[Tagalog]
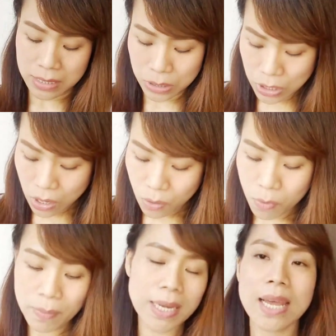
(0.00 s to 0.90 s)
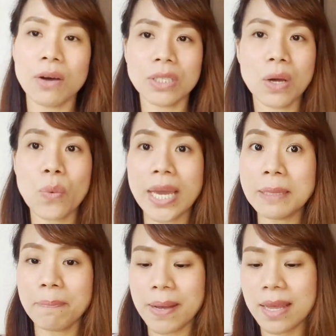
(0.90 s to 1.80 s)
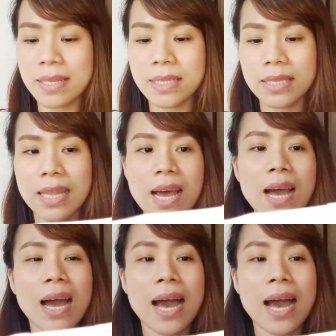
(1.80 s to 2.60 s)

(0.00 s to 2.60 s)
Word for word: So, bumili ako ng white pants na